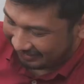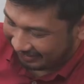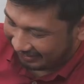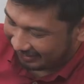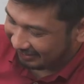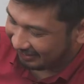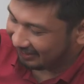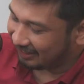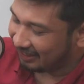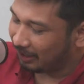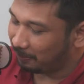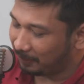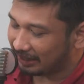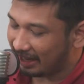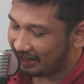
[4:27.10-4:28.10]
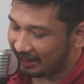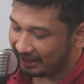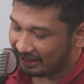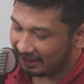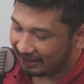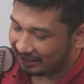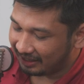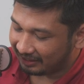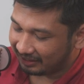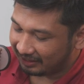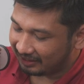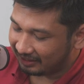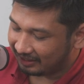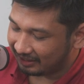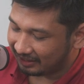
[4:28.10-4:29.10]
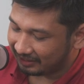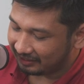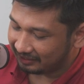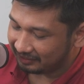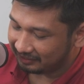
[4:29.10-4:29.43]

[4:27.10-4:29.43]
Ini ada pertanyaan, pertanyaan dari nih. netizen.